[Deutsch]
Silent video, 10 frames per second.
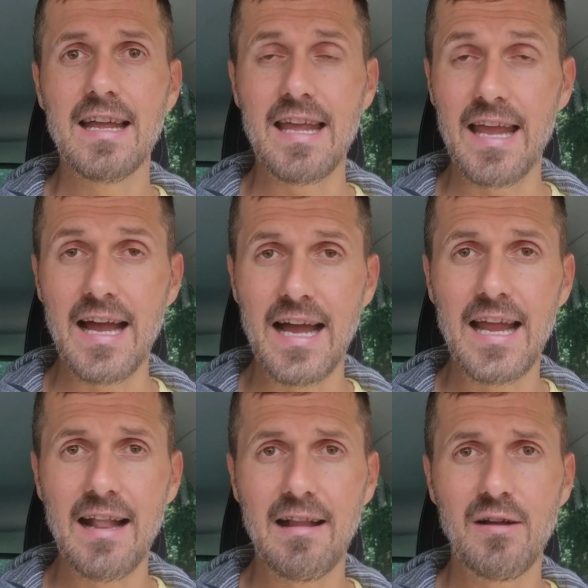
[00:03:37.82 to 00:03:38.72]

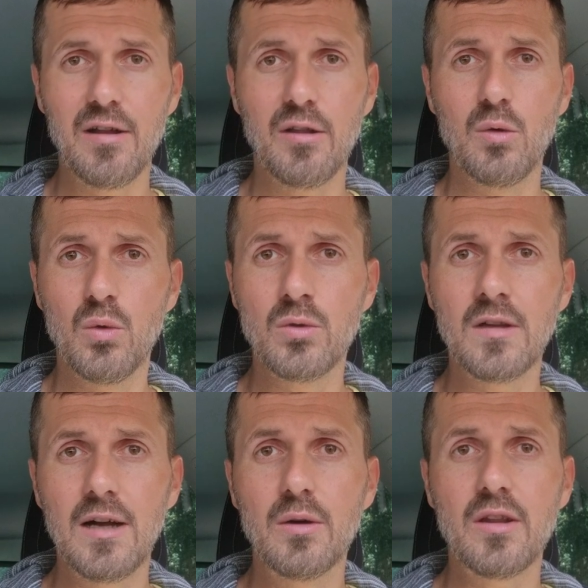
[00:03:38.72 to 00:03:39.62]
geheilt hat
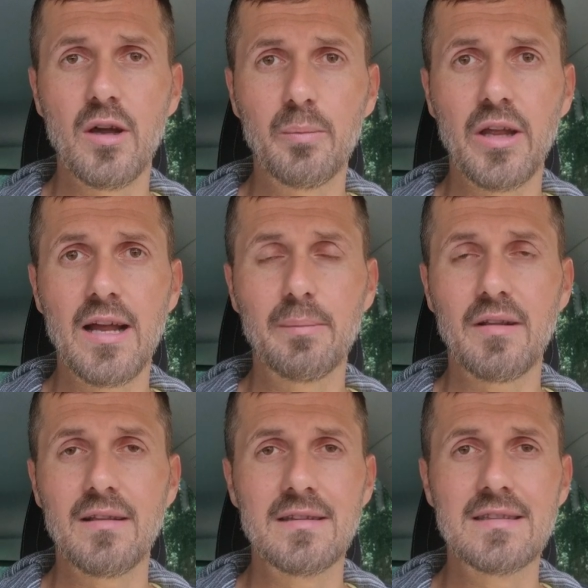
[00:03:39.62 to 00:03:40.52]
und auch die
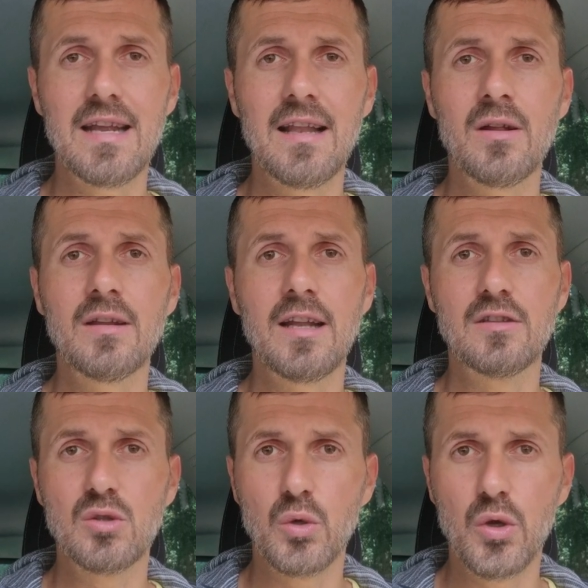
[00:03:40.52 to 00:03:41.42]
abgekapselten Seelenanteile
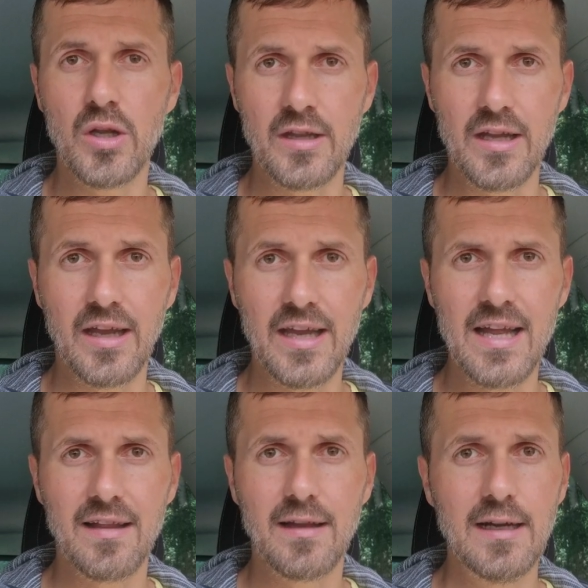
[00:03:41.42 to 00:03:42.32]
zurück
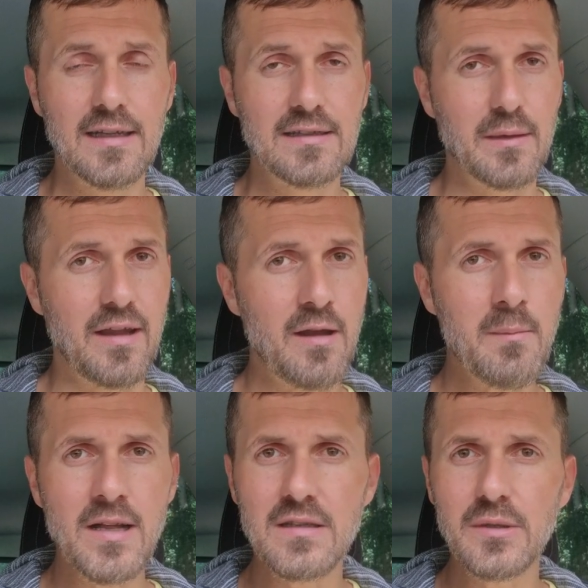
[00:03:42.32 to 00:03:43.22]
integriert. Das wird
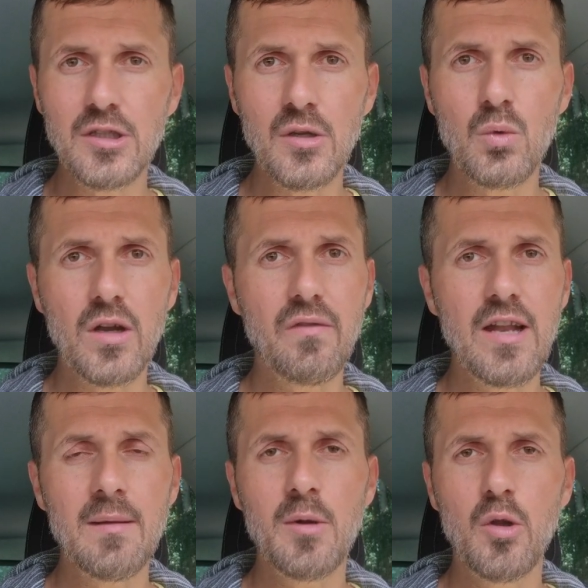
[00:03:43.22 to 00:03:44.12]
immer zwischendurch
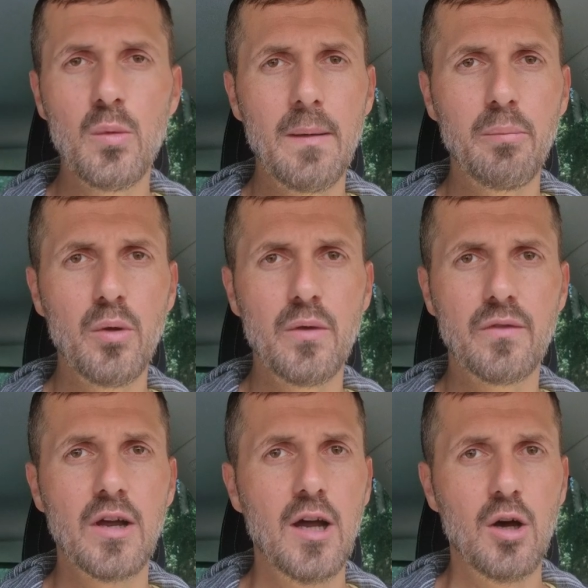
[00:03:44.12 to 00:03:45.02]
wieder mal überprüft
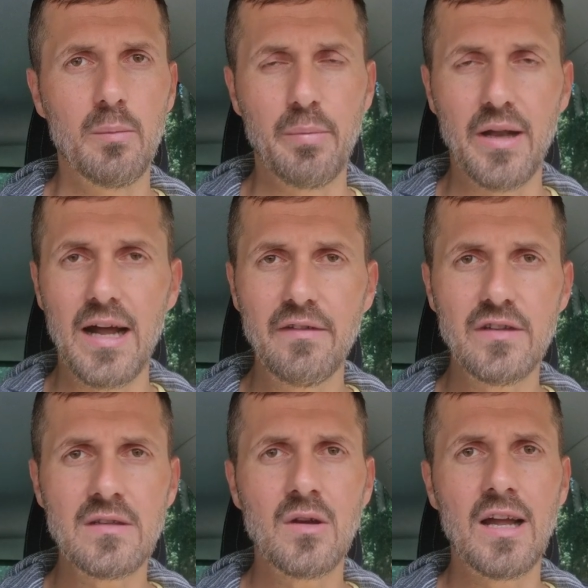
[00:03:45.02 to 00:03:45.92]
und bedarf
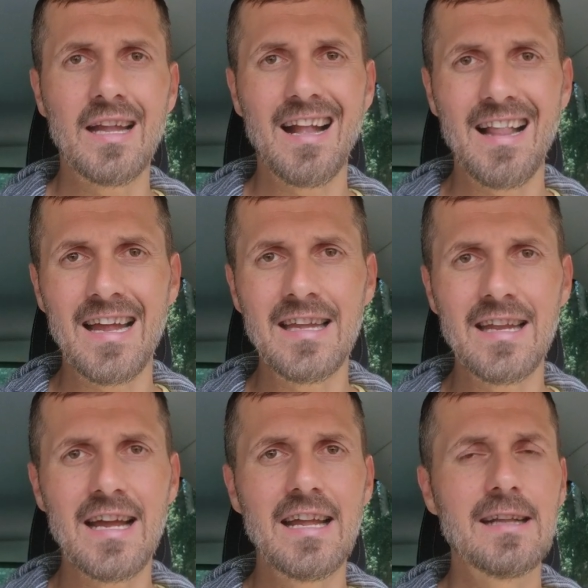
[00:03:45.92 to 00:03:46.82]
es noch eine
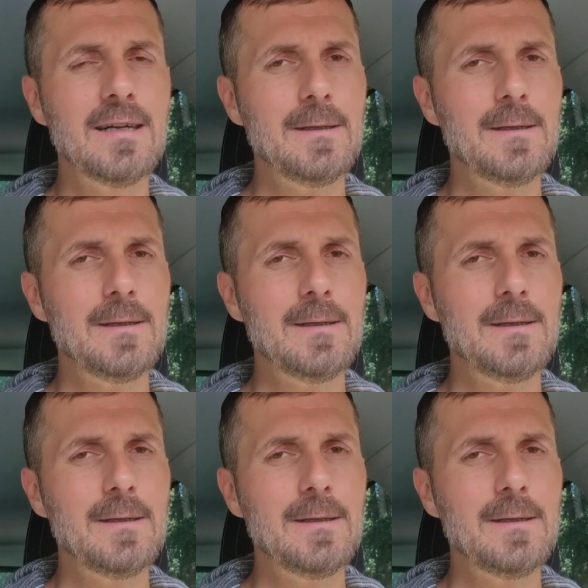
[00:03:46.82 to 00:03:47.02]
Kleinigkeit,